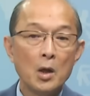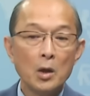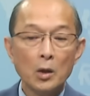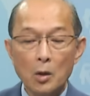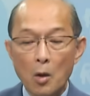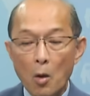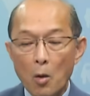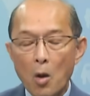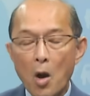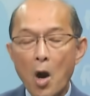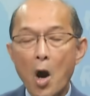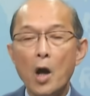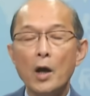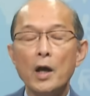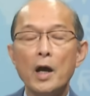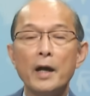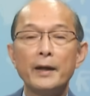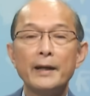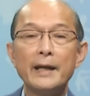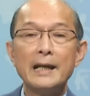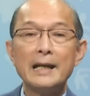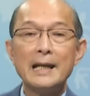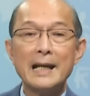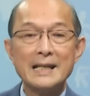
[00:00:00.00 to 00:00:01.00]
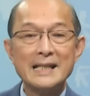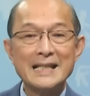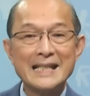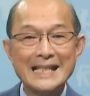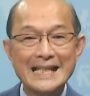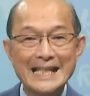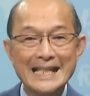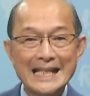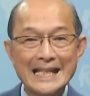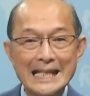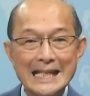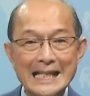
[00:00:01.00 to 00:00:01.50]
Câu hỏi ở đây là
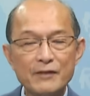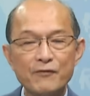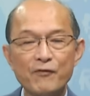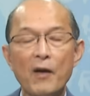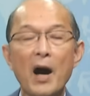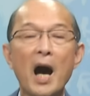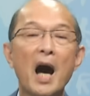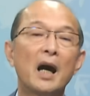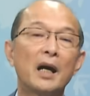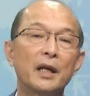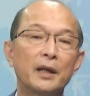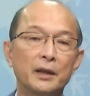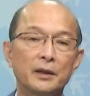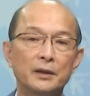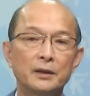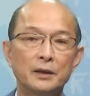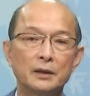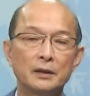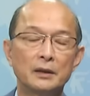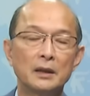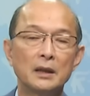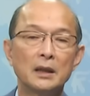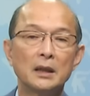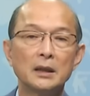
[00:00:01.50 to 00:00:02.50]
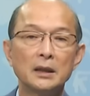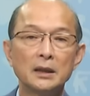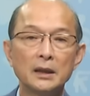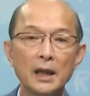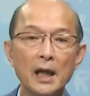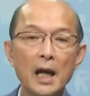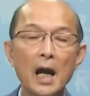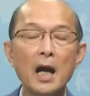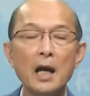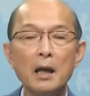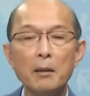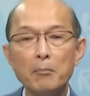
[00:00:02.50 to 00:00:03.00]
ceasefire,
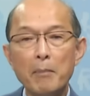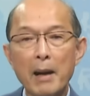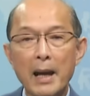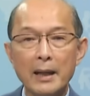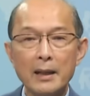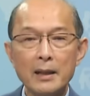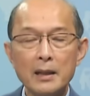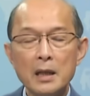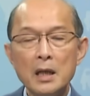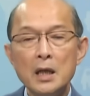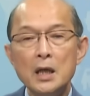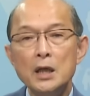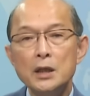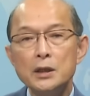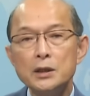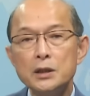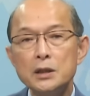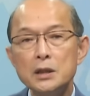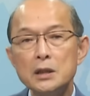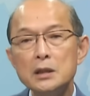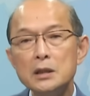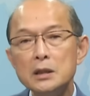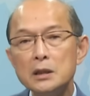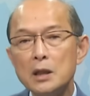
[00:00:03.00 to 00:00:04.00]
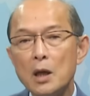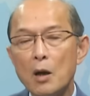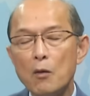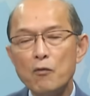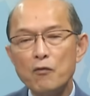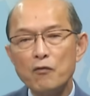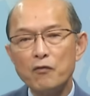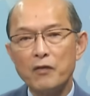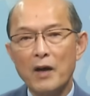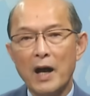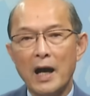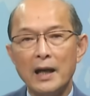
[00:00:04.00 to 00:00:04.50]
ngừng bắn, chứ
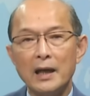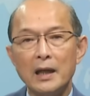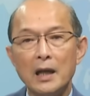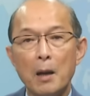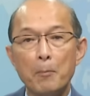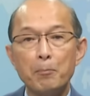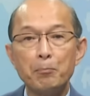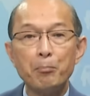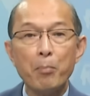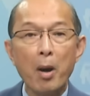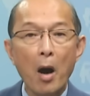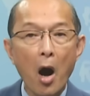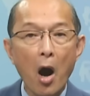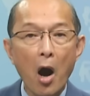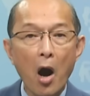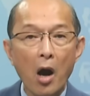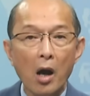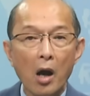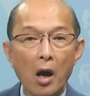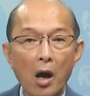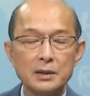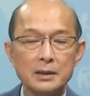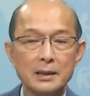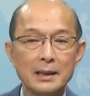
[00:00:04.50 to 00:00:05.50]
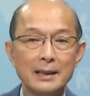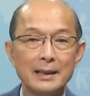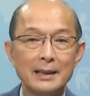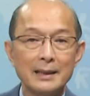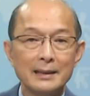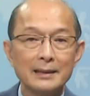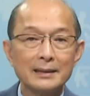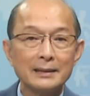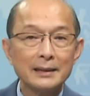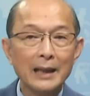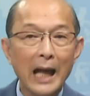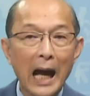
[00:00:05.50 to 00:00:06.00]
không phải là pause,
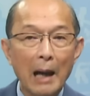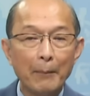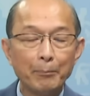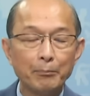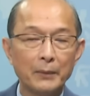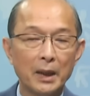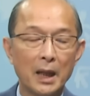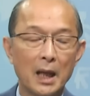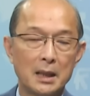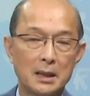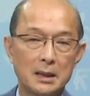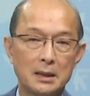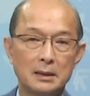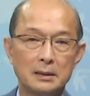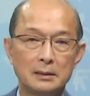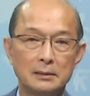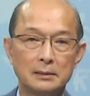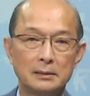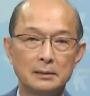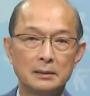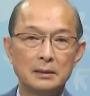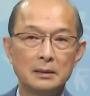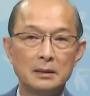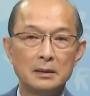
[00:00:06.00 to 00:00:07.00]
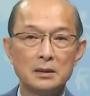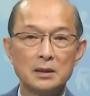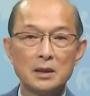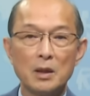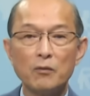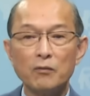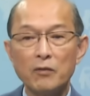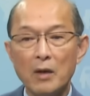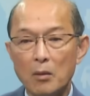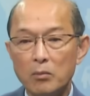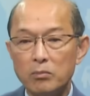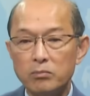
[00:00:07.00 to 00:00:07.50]
tạm ngừng.
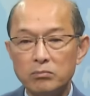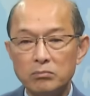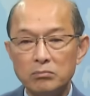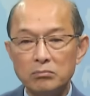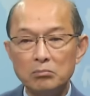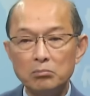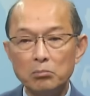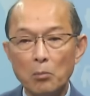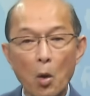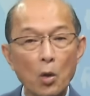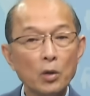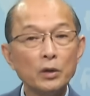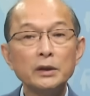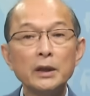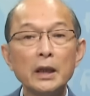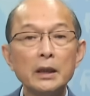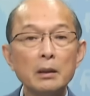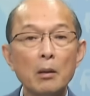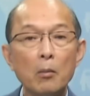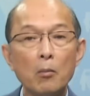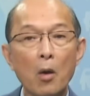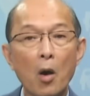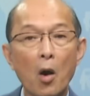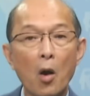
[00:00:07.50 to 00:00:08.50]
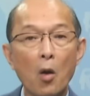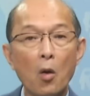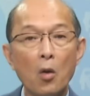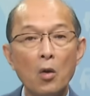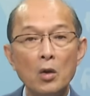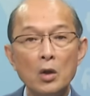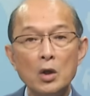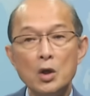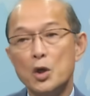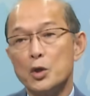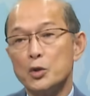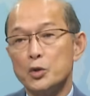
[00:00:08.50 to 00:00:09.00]
Trong vòng 4 tiếng đồng hồ,
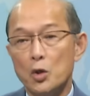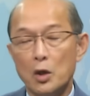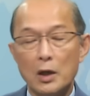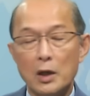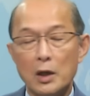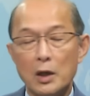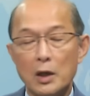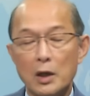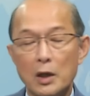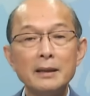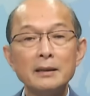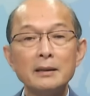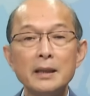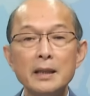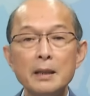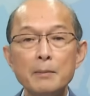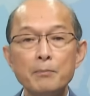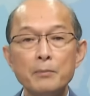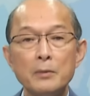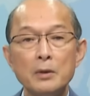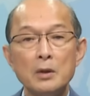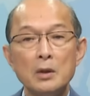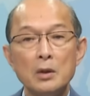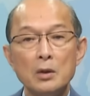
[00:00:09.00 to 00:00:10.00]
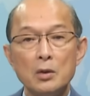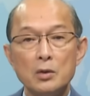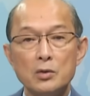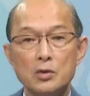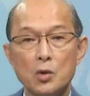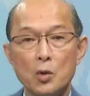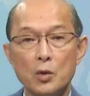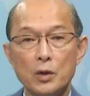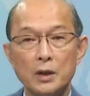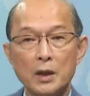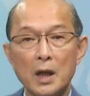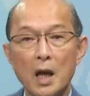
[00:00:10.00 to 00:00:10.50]
rồi lại bắn tiếp,
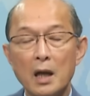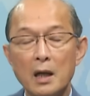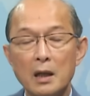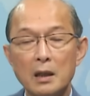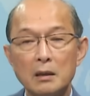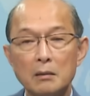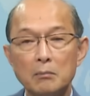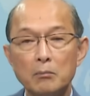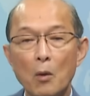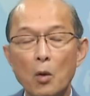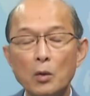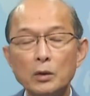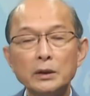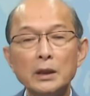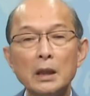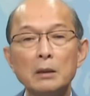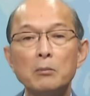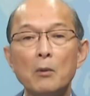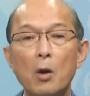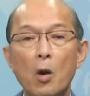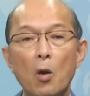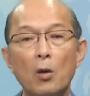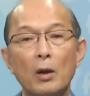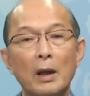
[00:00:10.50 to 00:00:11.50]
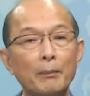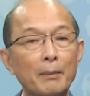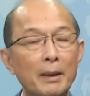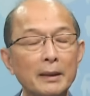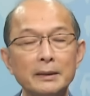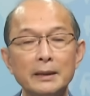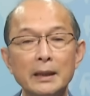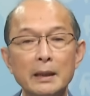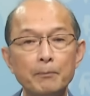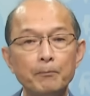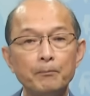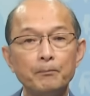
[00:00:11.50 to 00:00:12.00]
rồi ngừng 4 tiếng đồng hồ lại
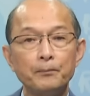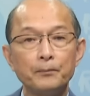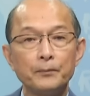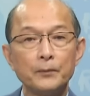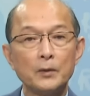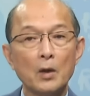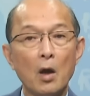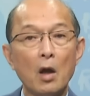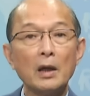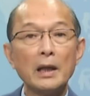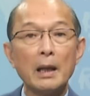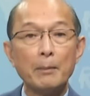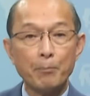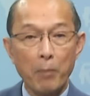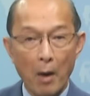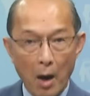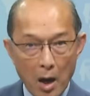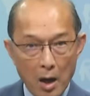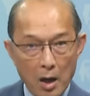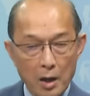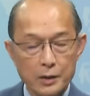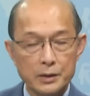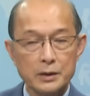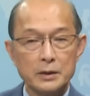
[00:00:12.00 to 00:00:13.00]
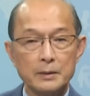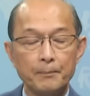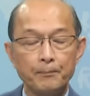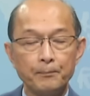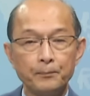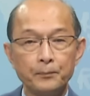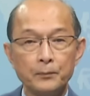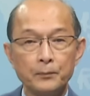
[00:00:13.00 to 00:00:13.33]
bắn tiếp. Đó là pause.